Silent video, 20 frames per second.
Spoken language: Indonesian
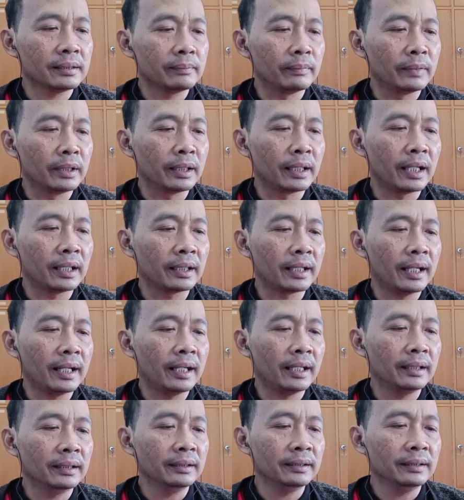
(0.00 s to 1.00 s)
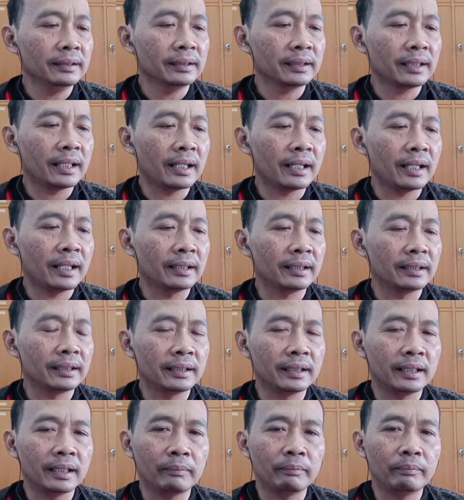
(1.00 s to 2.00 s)
mendengarkan, sekarang
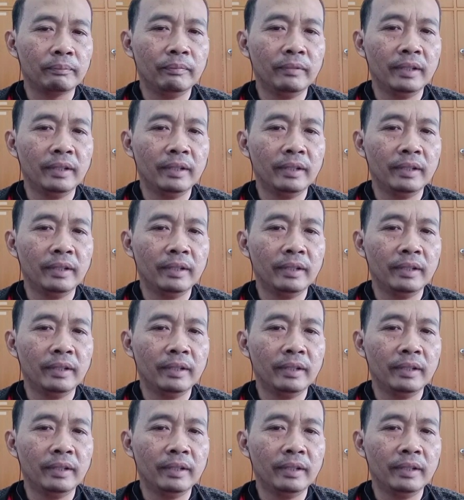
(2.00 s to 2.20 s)
kita